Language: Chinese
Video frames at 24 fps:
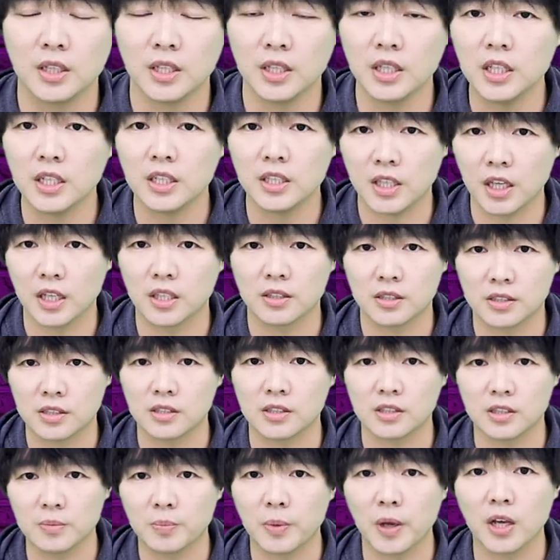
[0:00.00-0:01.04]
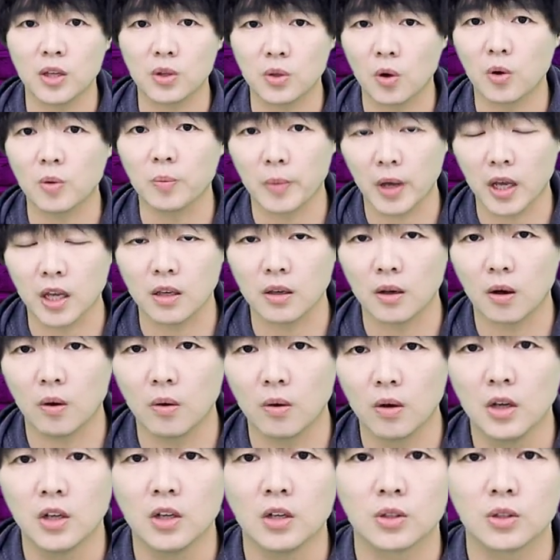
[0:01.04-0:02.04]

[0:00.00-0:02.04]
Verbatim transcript: 一点慈悲都没有，